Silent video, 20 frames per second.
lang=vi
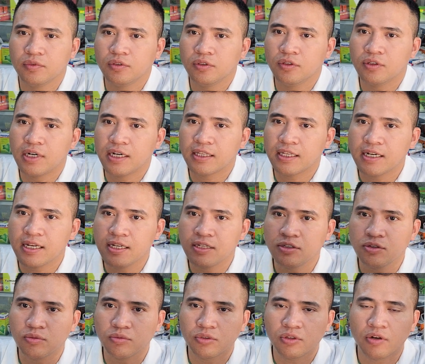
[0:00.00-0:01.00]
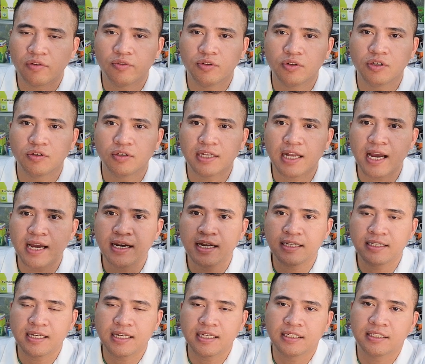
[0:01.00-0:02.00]
noratadin dùng cho phụ nữ có thai đây
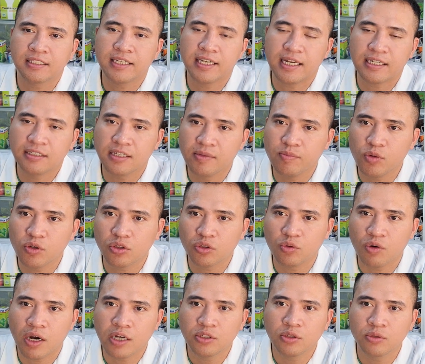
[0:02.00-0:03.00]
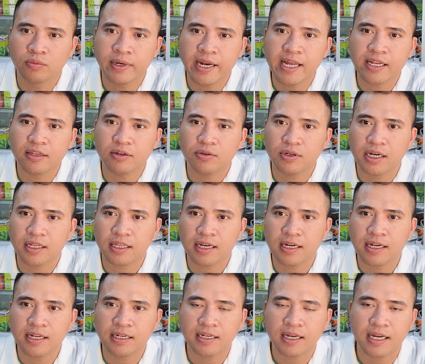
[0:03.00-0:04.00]
thì trẻ dưới một tuổi dùng đét
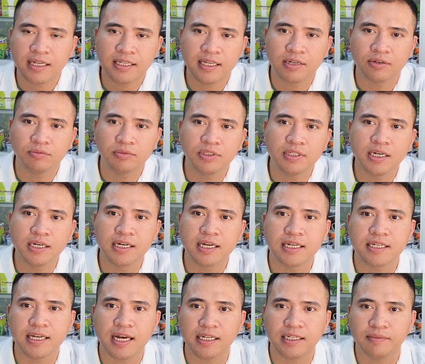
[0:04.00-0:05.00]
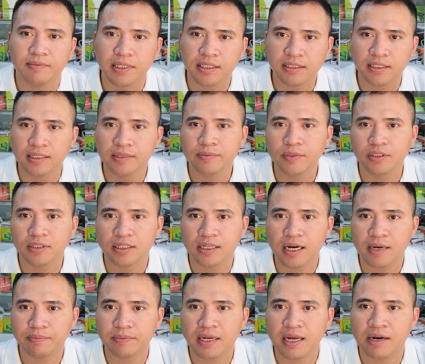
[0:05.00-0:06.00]
desnoratadin này thì cũng chưa ghi nhận bất cứ một trường
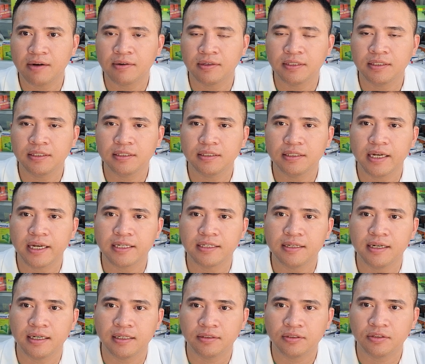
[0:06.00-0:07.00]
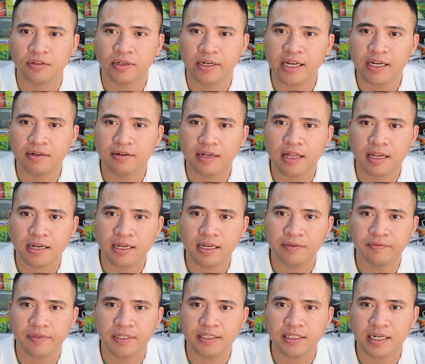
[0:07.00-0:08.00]
hợp nào có sức ảnh hưởng của đét
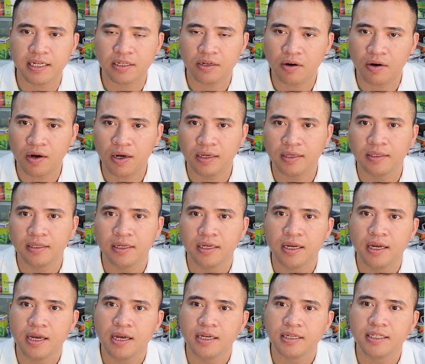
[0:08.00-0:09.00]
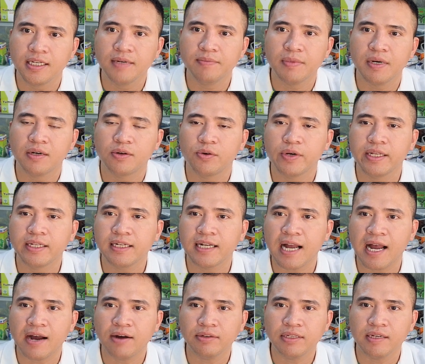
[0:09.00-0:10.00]
desnoratadin với trẻ nhỏ nhưng mà khuyến
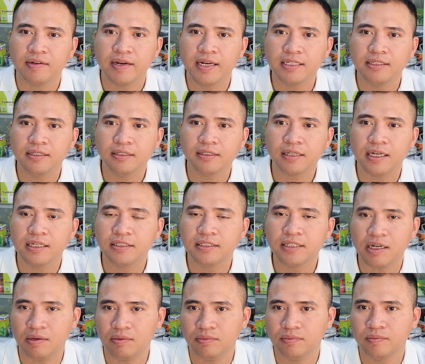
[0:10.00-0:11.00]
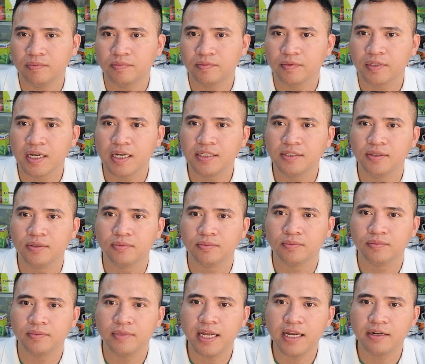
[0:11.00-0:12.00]
cáo thì hết sức thận trọng khi dùng
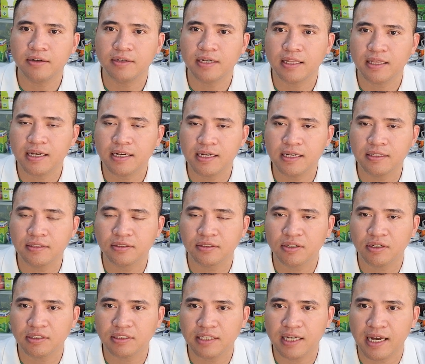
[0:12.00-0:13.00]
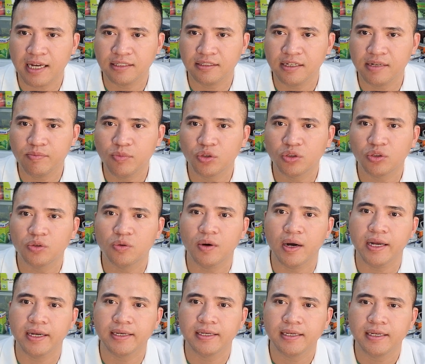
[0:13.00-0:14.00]
desloratadine cho trẻ dưới 1 tuổi